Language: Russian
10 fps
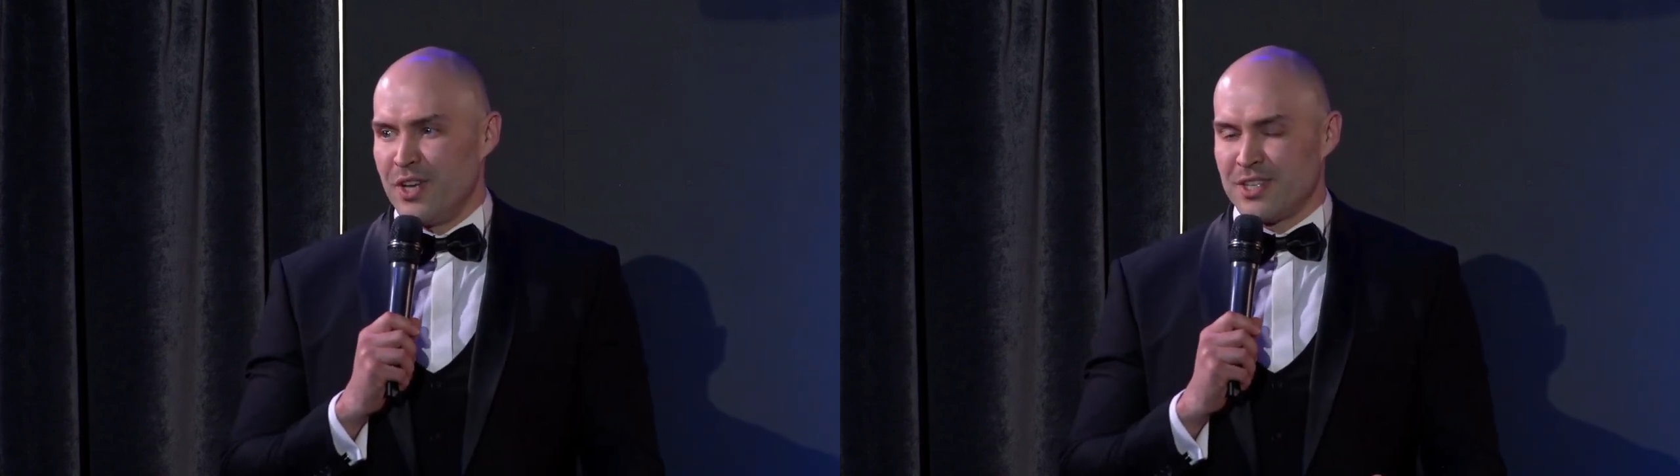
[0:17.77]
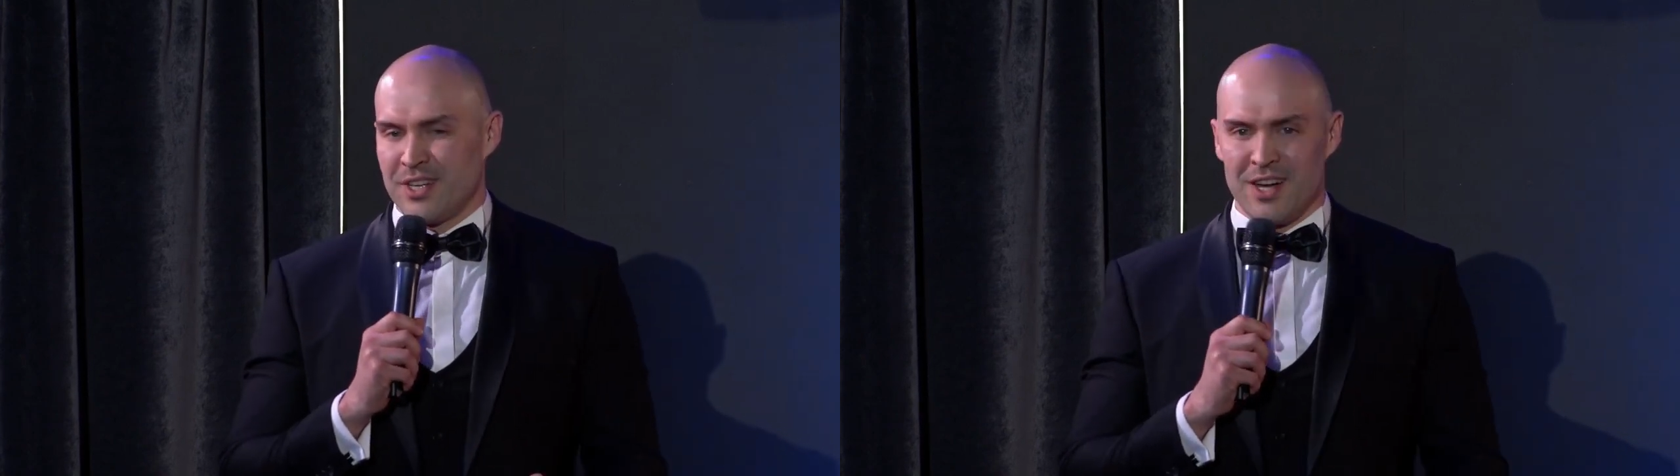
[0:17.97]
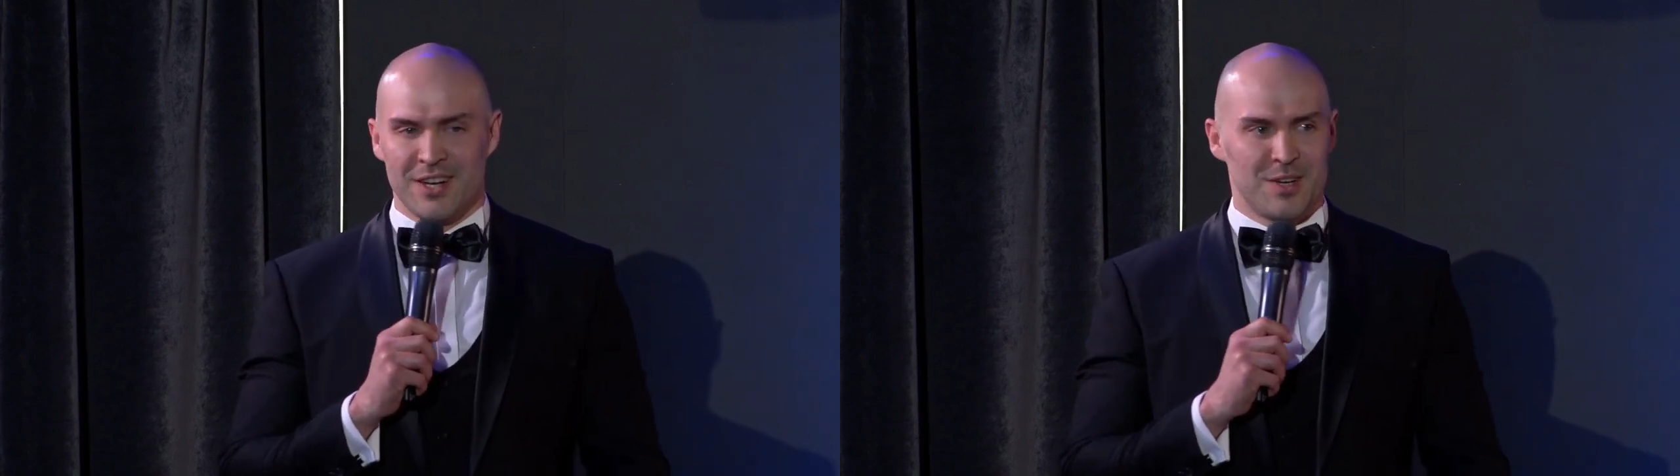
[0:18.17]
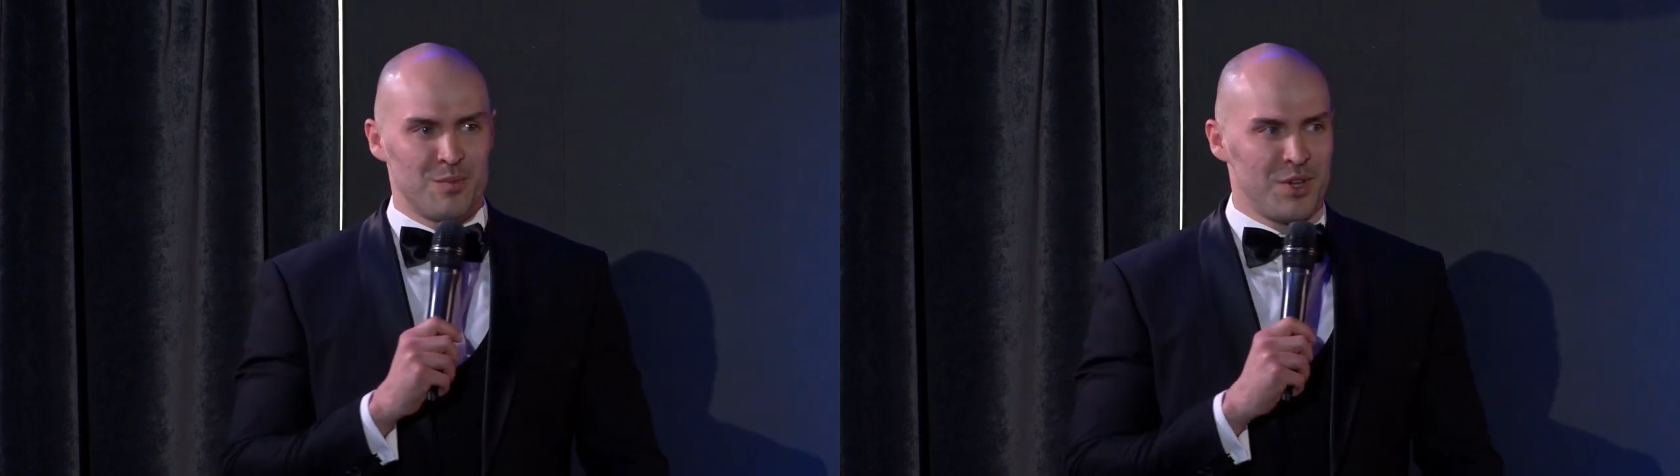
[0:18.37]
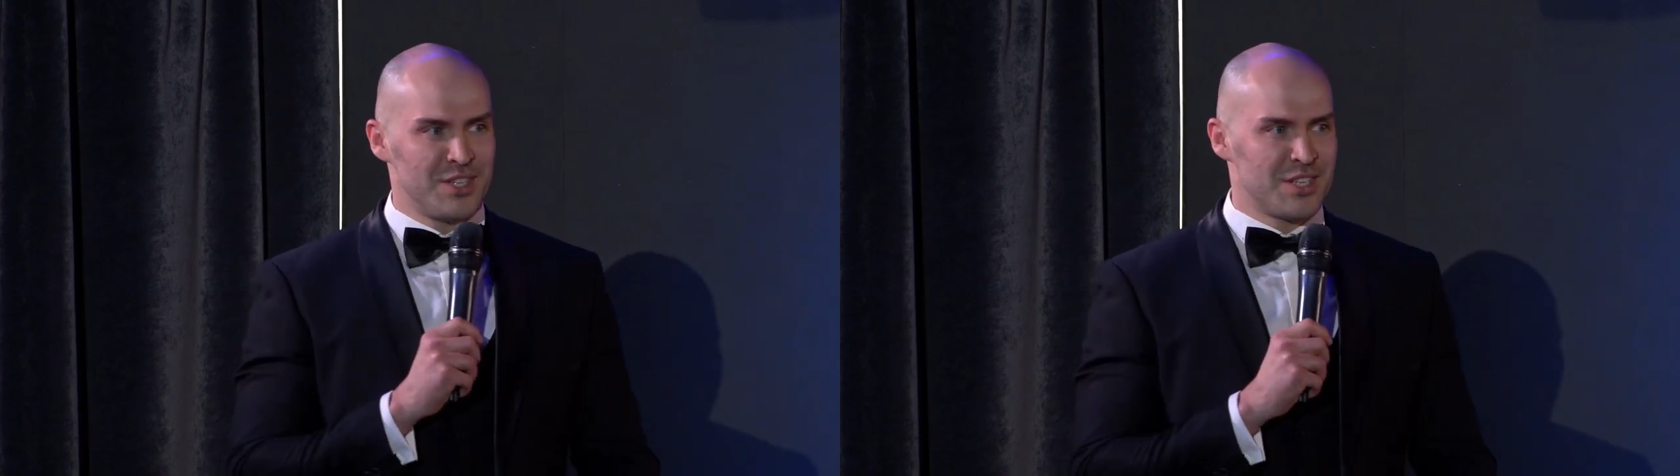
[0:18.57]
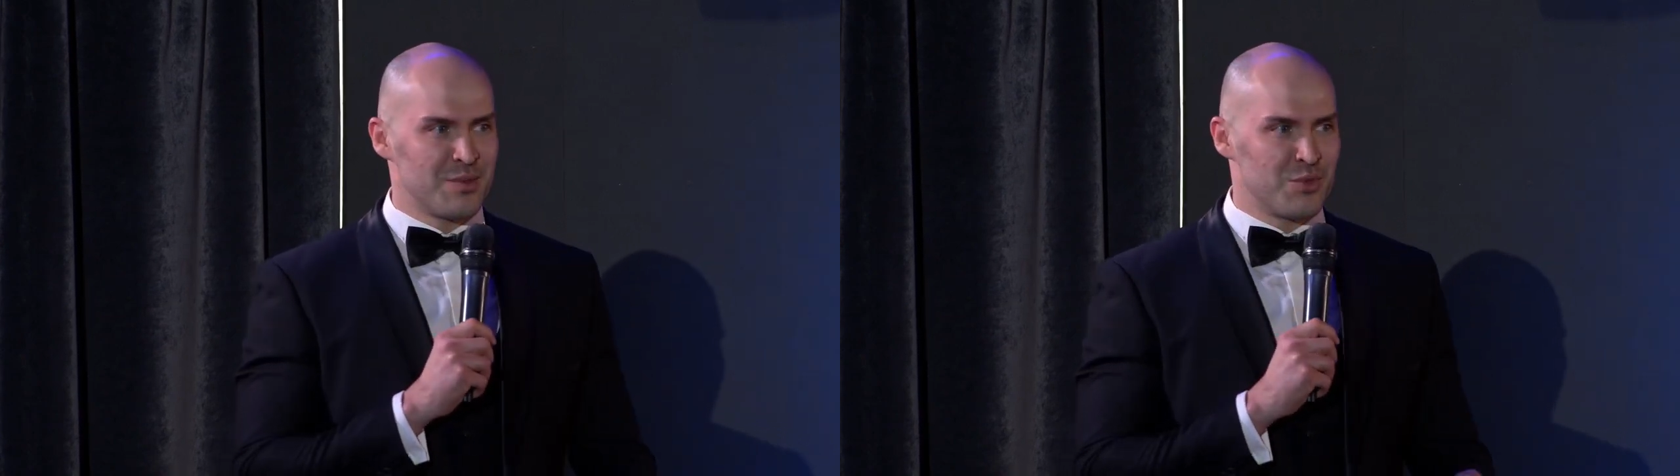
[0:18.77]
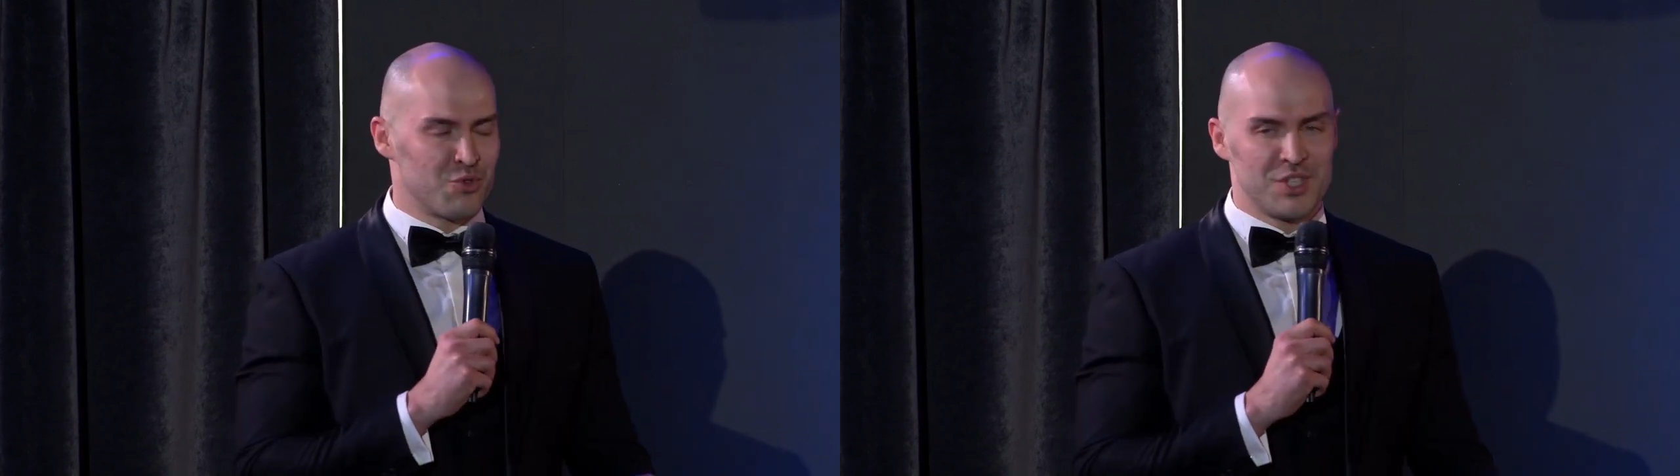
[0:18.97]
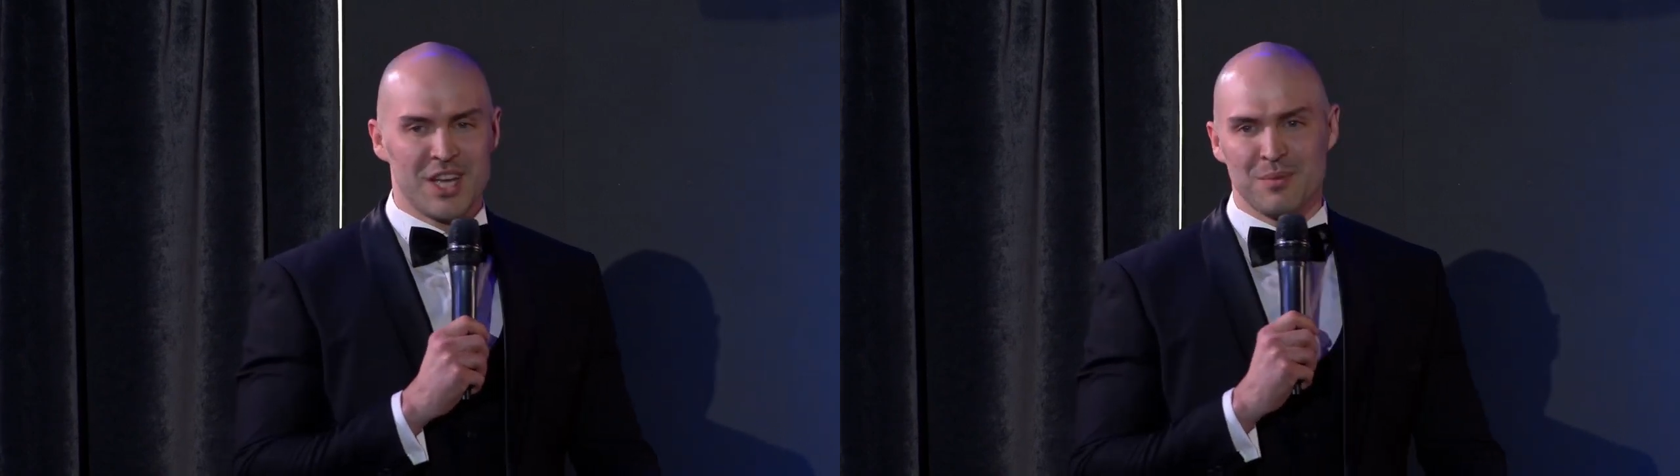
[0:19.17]
как близким
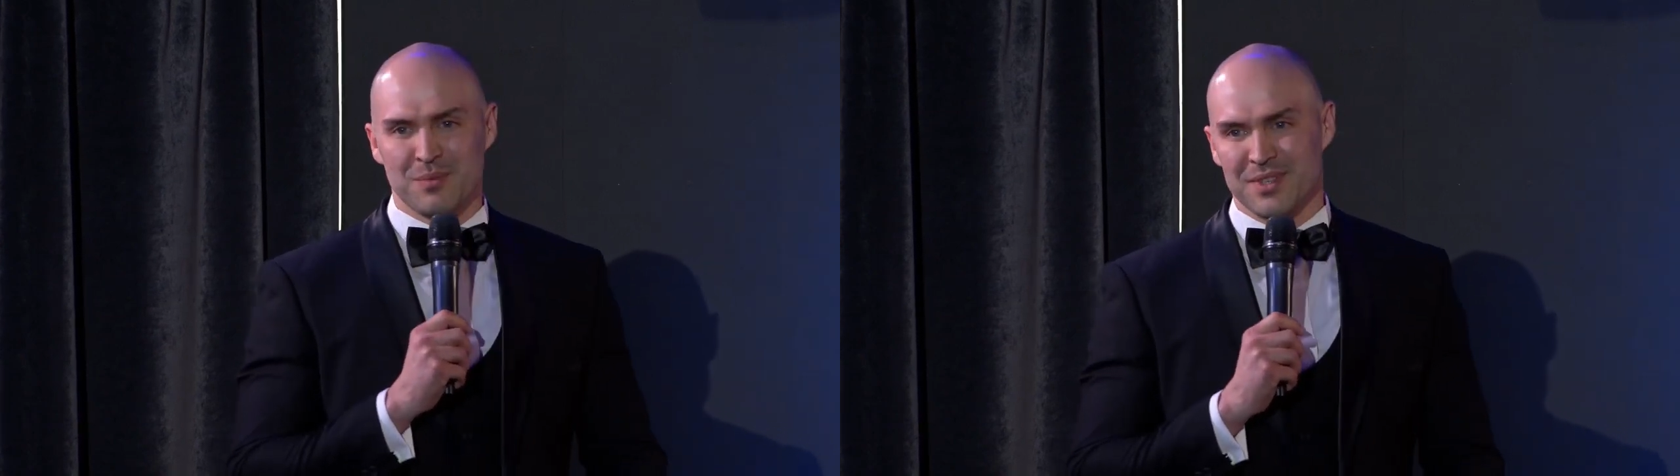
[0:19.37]
друзьям,